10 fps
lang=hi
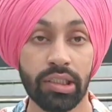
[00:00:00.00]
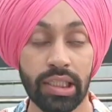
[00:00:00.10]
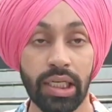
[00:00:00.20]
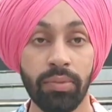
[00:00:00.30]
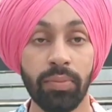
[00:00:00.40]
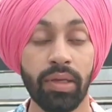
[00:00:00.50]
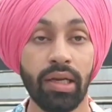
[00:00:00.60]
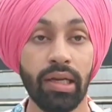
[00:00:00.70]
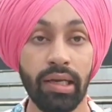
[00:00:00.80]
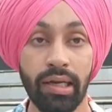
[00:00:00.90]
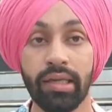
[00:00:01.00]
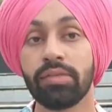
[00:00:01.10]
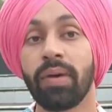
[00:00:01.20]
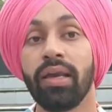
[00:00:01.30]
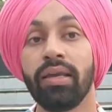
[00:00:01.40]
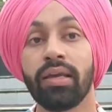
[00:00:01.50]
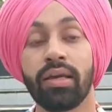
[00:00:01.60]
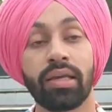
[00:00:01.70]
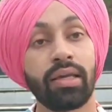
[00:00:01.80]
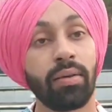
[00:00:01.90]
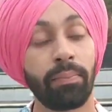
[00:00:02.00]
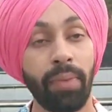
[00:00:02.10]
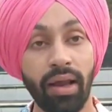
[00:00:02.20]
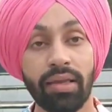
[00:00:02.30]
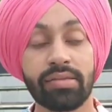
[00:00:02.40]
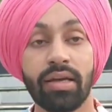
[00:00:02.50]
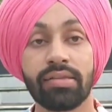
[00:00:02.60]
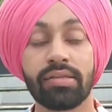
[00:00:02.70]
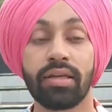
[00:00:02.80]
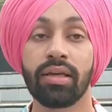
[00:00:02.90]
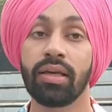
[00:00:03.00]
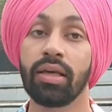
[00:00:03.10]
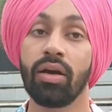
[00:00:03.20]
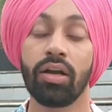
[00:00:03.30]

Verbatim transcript: जितने भी मेरे इंडियन भाई हैं पाकिस्तान से हैं